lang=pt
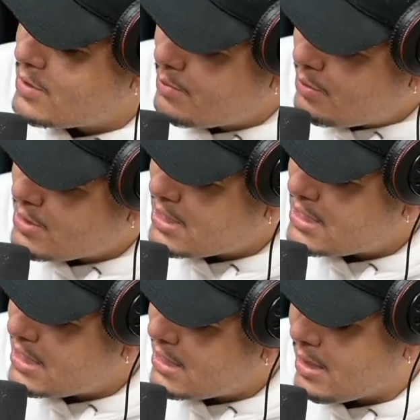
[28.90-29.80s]
ele fez um
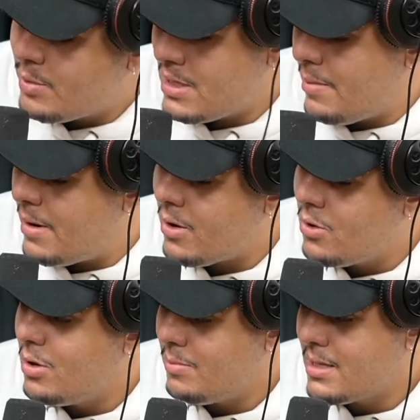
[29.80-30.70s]
post assim, depois ele
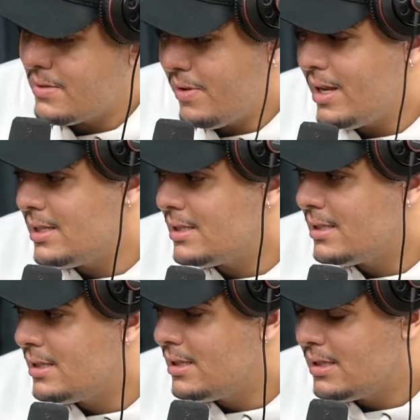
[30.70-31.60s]
apagou, mas ele
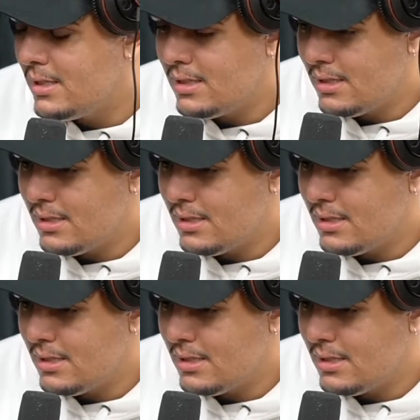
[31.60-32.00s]
fez. Então,